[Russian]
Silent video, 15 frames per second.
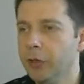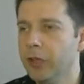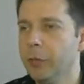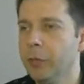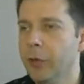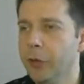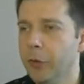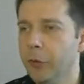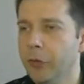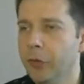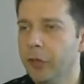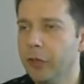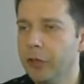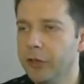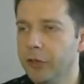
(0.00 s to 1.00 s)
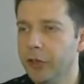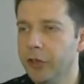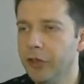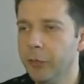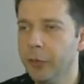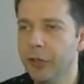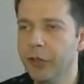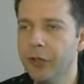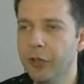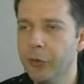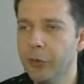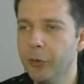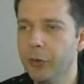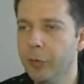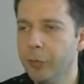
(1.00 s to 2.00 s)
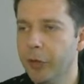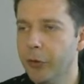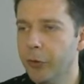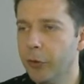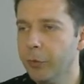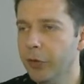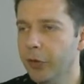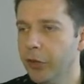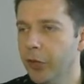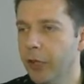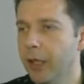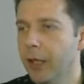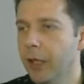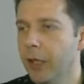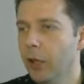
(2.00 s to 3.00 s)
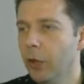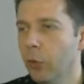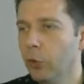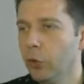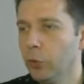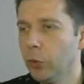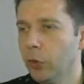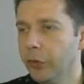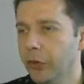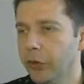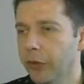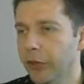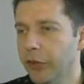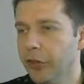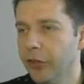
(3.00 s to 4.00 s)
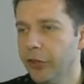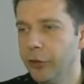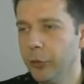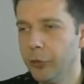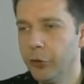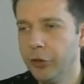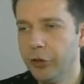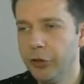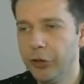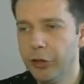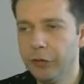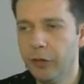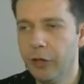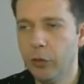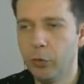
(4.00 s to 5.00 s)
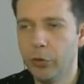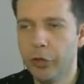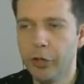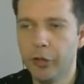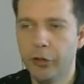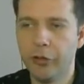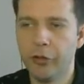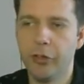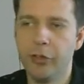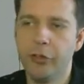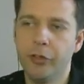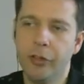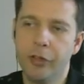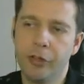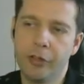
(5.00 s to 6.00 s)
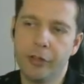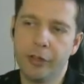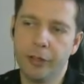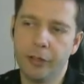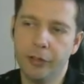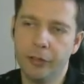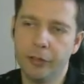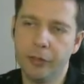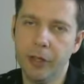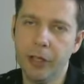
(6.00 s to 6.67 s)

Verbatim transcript: Если пойдем вверх, здесь запретная зона, пойдем ниже – от уровня 2.6 до 4.2 уже, конечно, интересно ходить.